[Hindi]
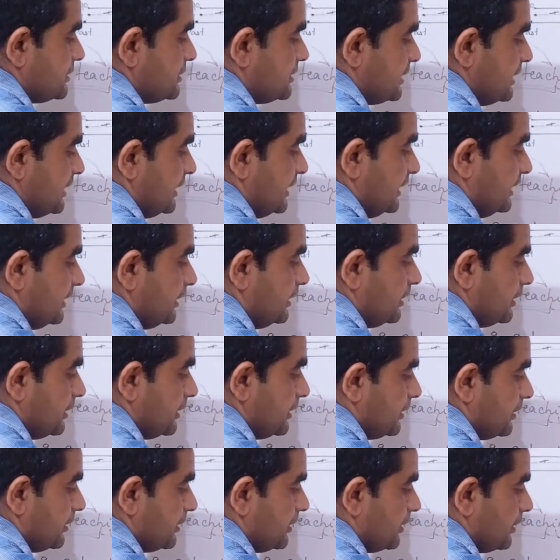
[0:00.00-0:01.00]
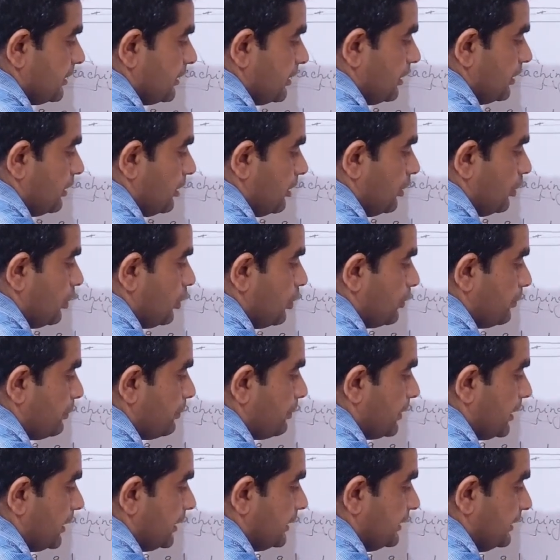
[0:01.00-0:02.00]
सी
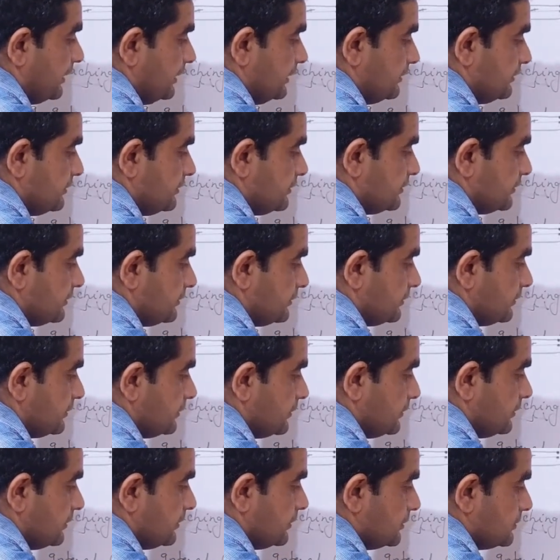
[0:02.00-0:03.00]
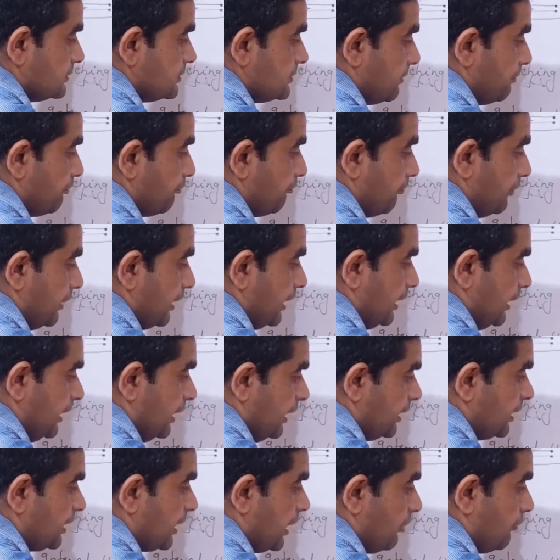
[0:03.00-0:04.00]
ओपन इट जब
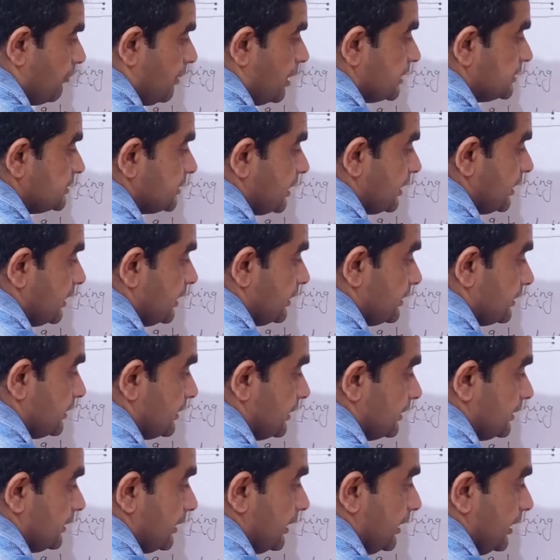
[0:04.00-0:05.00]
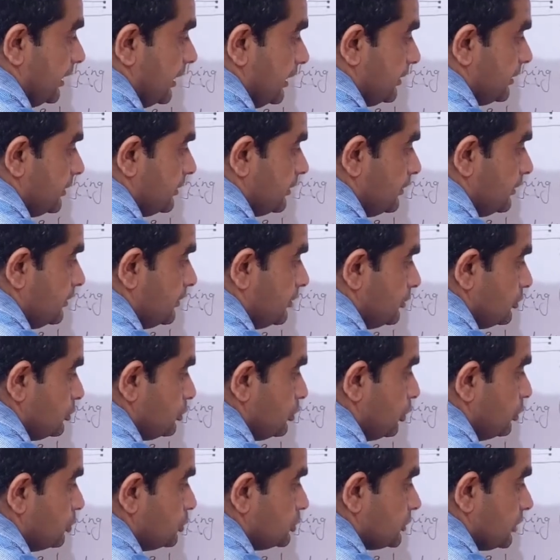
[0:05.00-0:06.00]
मैंने दरवाजा खटखटाया
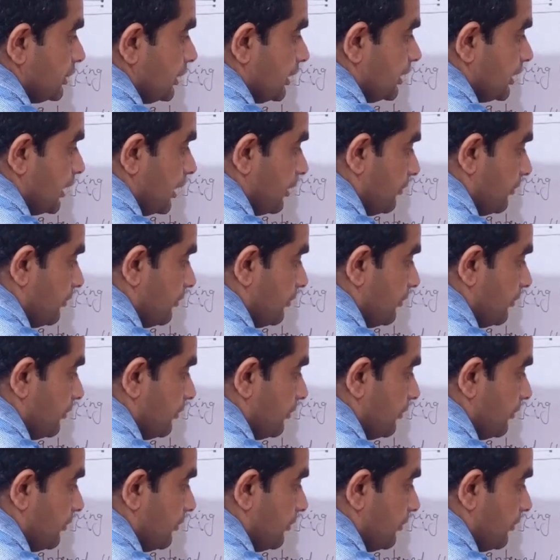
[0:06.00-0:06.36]
तो उसने